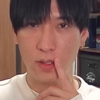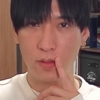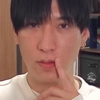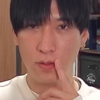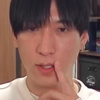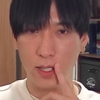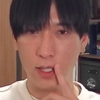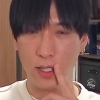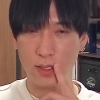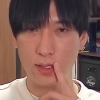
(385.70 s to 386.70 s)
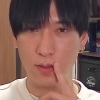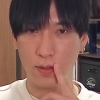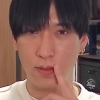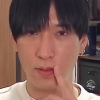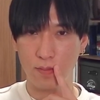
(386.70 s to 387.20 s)
この高値安値
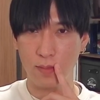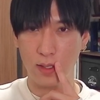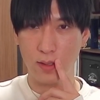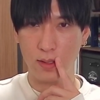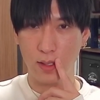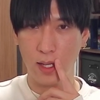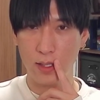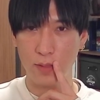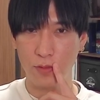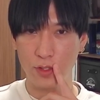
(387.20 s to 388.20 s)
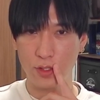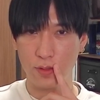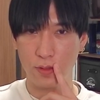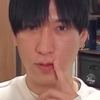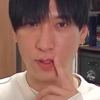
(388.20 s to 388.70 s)
の、まあ、半値戻し
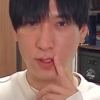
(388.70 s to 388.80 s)
のここです